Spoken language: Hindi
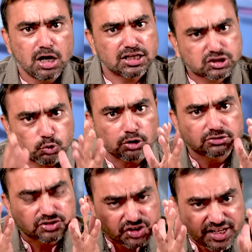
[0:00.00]
इसको
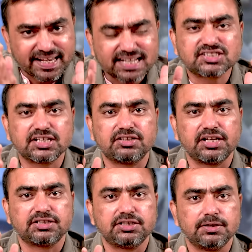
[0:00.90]
ठीक से
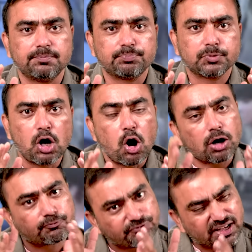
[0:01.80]
देखिए
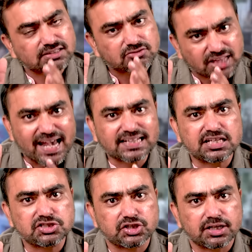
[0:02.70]
और फिर तय
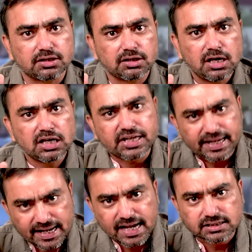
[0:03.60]
कीजिए कि
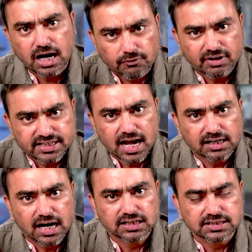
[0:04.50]
इन्हें कांवड़िया
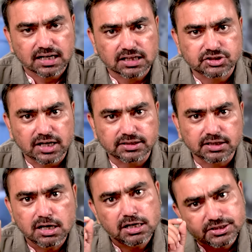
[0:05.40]
कहा जाना चाहिए
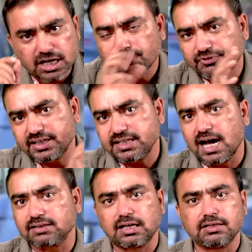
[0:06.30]
या फिर ये
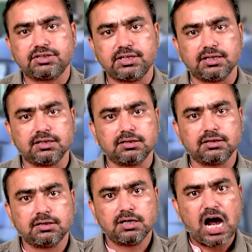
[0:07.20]
आतंकी हैं
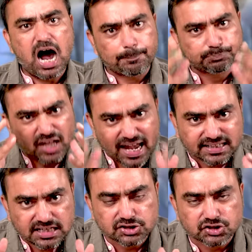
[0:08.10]
आप तय
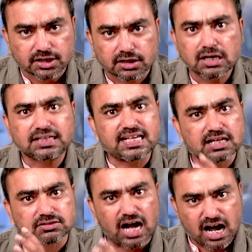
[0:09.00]
कीजिए कि ये
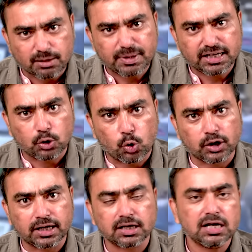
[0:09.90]
धार्मिक लोग
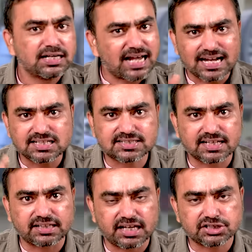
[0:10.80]
हैं या इनसे
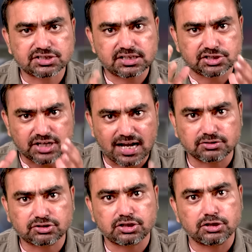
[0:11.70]
देश की
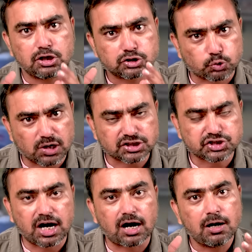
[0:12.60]
शांति
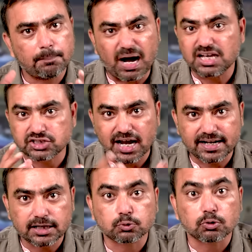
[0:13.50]
सुरक्षा
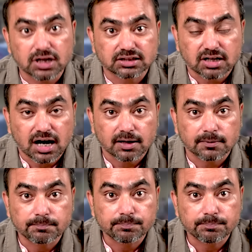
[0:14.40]
भाईचारे को खतरा है